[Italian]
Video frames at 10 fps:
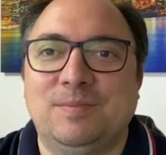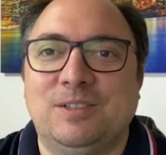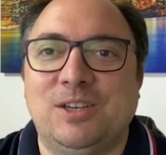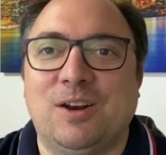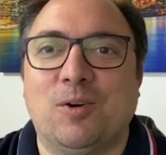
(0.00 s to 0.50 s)

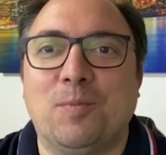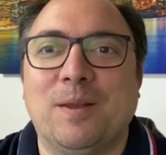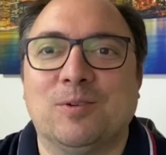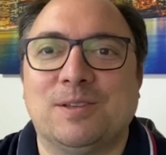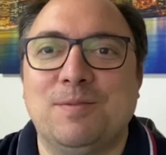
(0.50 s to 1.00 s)
ci erano
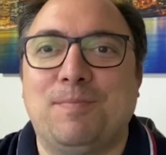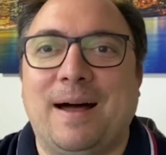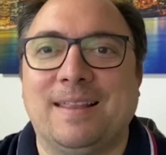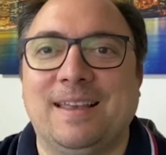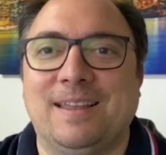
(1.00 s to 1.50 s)
meno
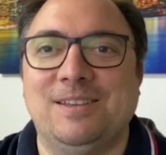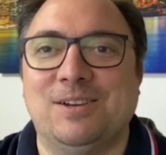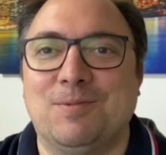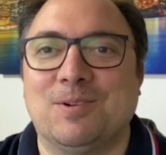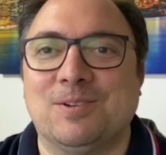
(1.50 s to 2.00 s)
simpatiche,
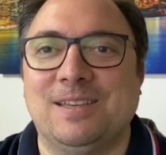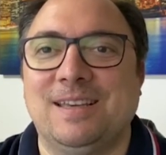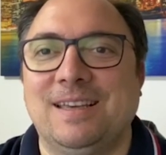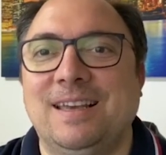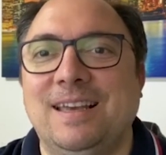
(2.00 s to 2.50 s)
diciamo così,